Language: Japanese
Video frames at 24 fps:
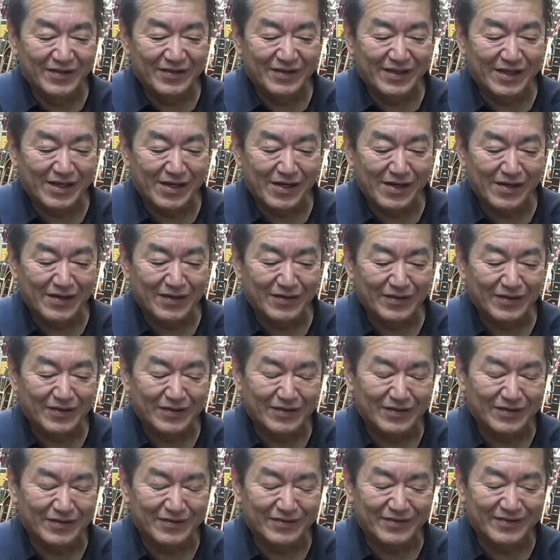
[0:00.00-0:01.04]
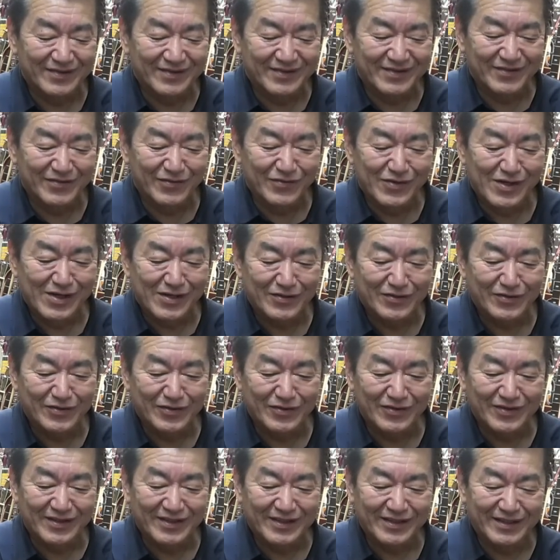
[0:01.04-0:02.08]
なんか音
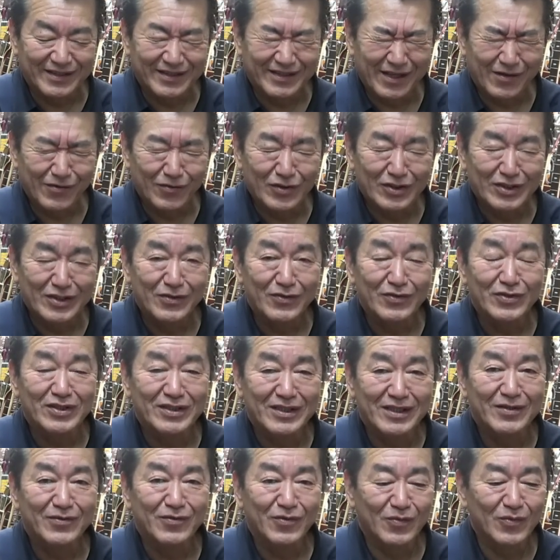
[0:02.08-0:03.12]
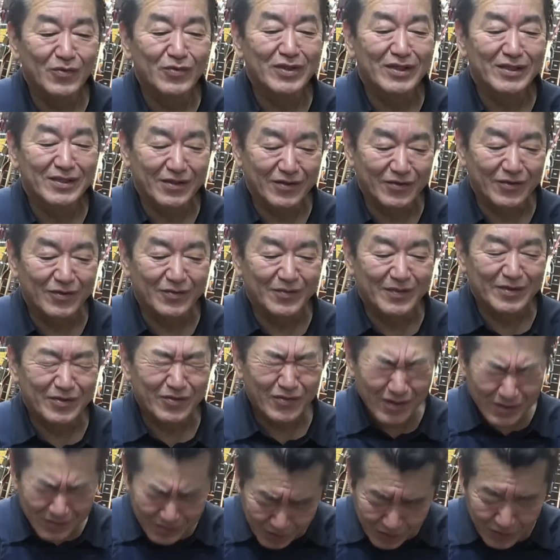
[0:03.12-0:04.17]
楽楽しんでほしいなと思うんですけど、まあ、そ
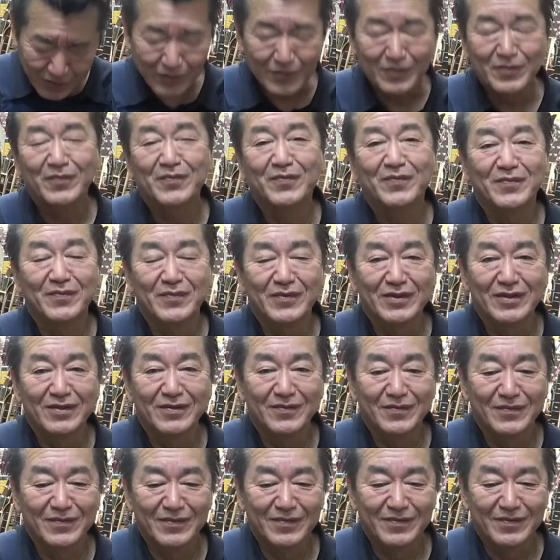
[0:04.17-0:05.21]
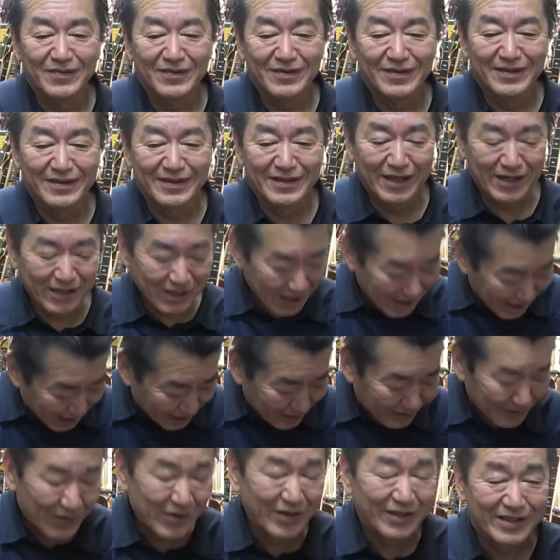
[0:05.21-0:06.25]
れはもう誰が買っ
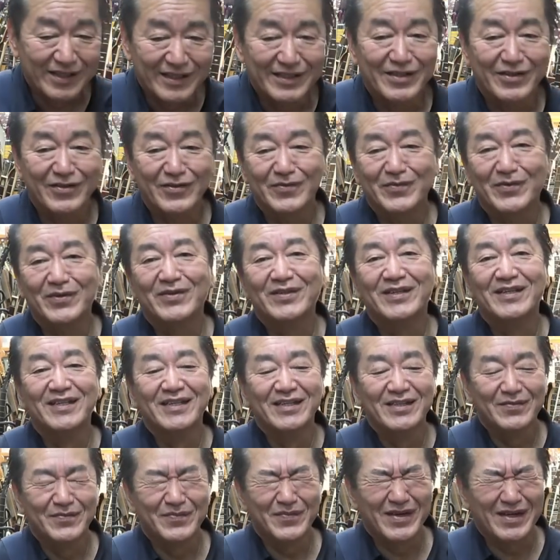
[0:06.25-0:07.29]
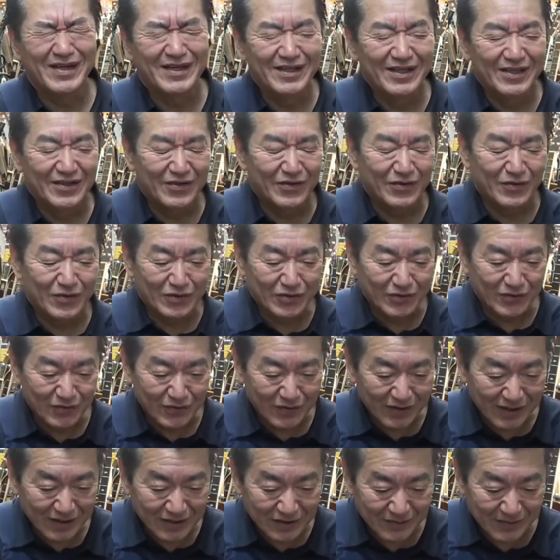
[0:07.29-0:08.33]
てもいいんですけども、まあ、よろしく
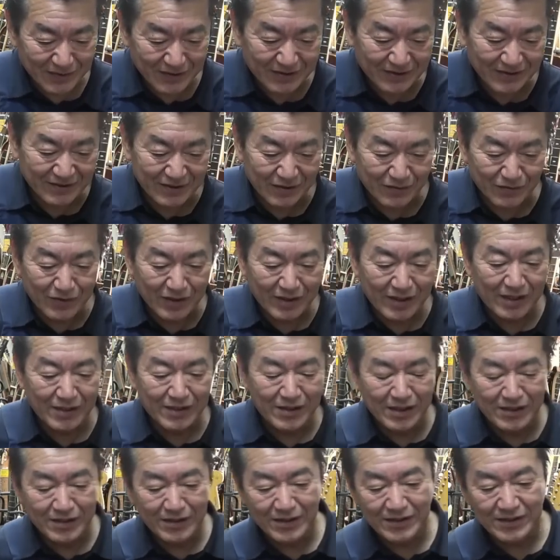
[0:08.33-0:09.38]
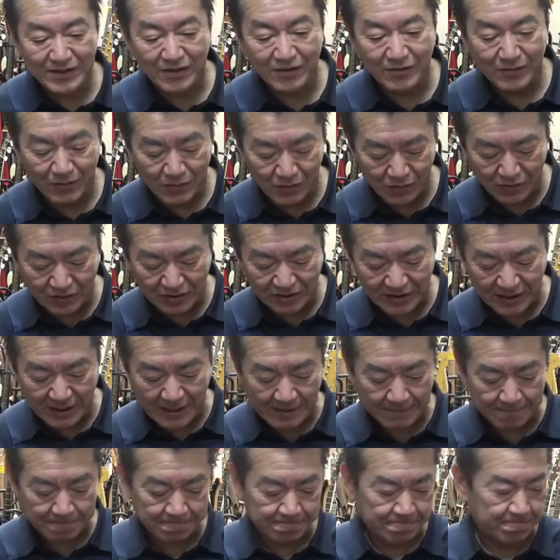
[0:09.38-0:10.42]
お願いしますじゃあお値段なんですけどもこち
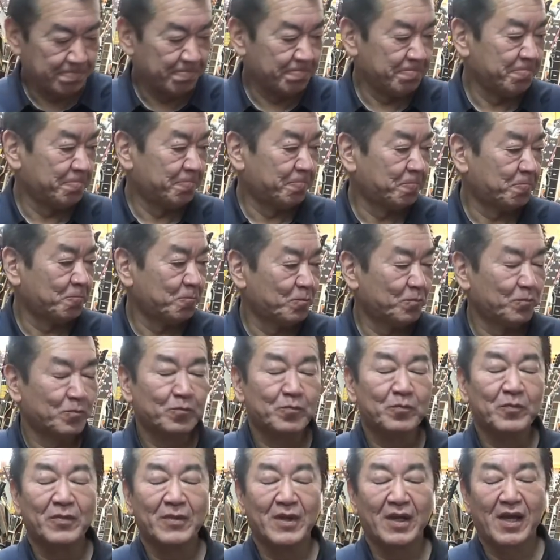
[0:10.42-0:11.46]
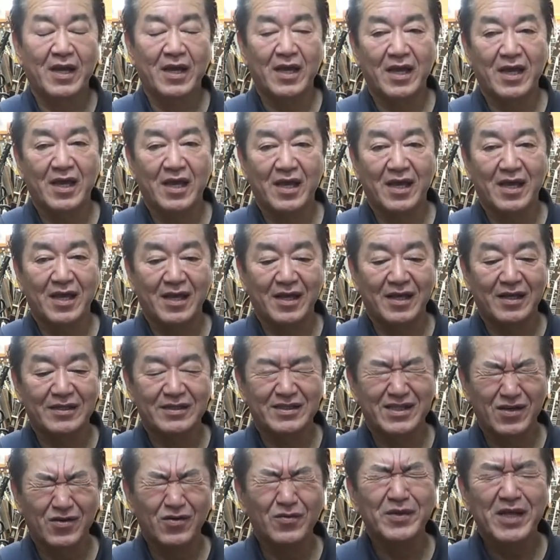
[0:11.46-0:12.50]
ら、えー、
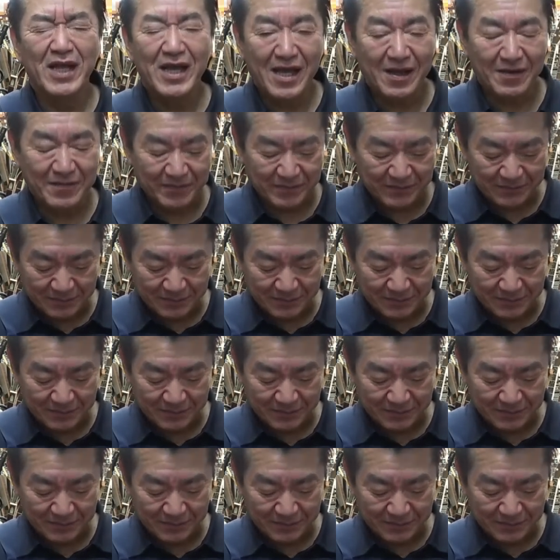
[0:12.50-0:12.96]
税込みで